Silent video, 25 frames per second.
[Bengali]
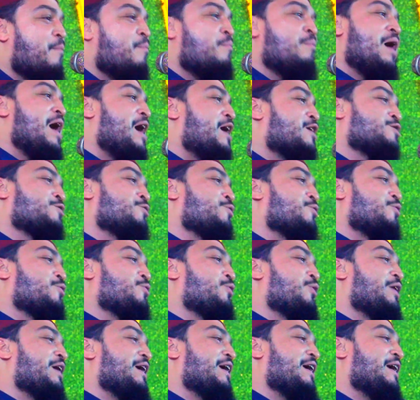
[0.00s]
মাসুক
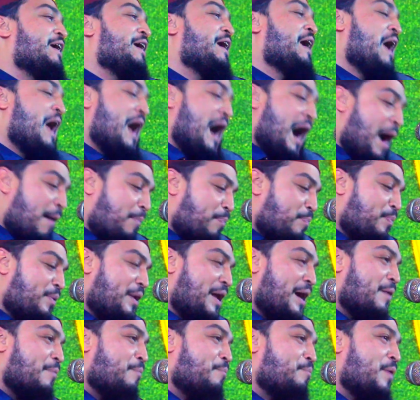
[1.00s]
হয়ে
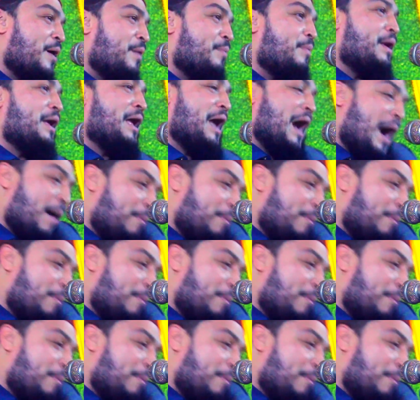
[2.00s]
আপনার প্রেমে